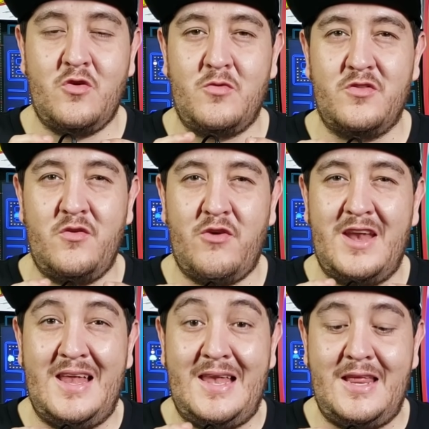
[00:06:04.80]
como si
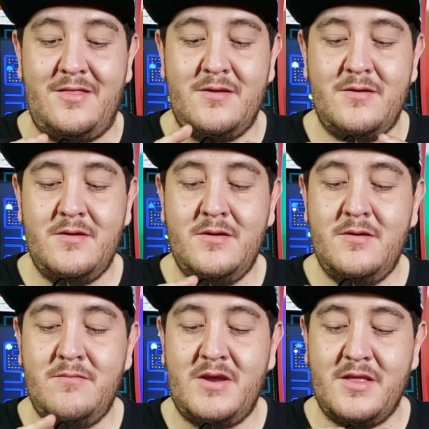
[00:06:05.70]
fuera el Elite,
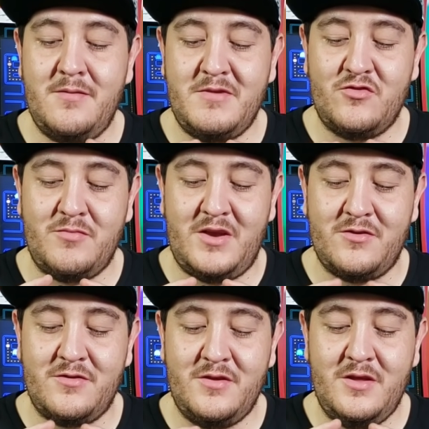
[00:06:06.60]
¿verdad? Más o
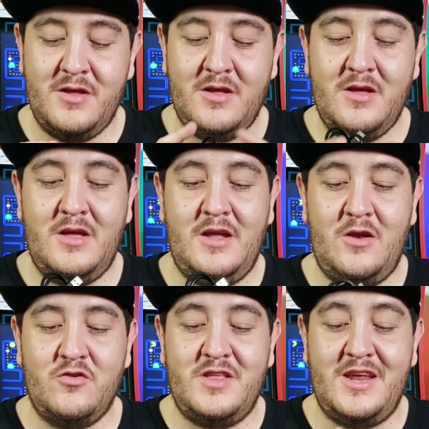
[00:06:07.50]
menos. Y
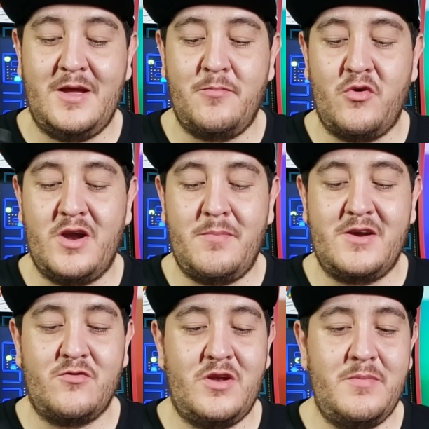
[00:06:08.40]
los tiene que
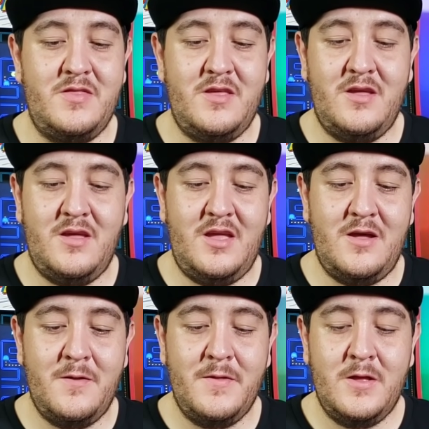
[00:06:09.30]
programar solamente y
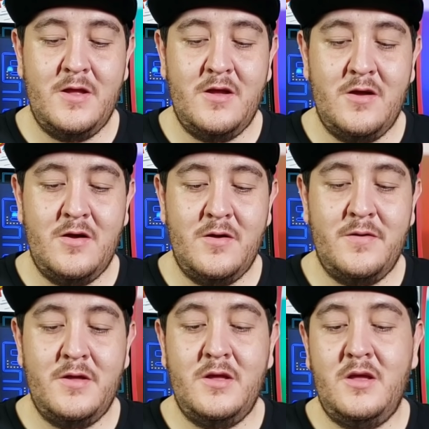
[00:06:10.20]
ya,
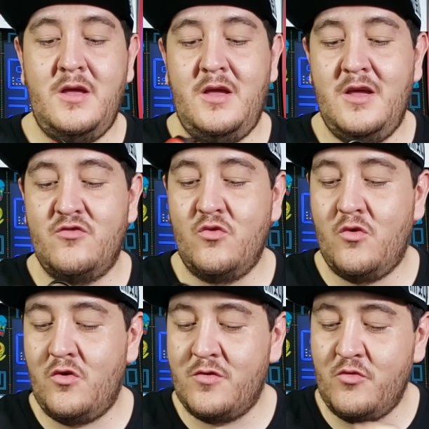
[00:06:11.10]
y es un
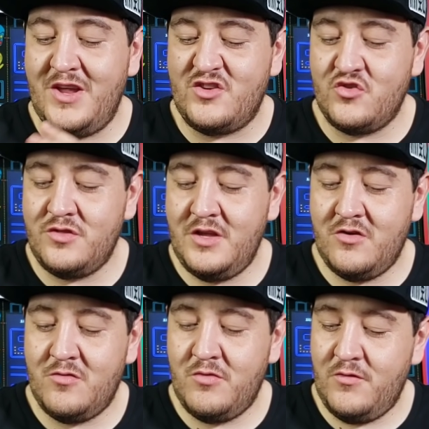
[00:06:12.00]
color muy
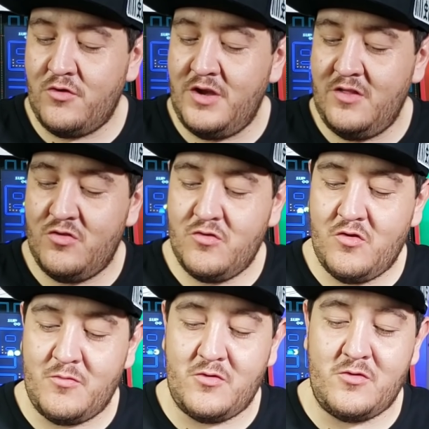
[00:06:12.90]
exótico, muy bonito,
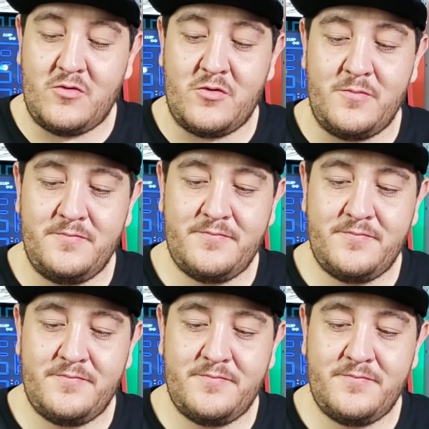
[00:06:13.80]
como,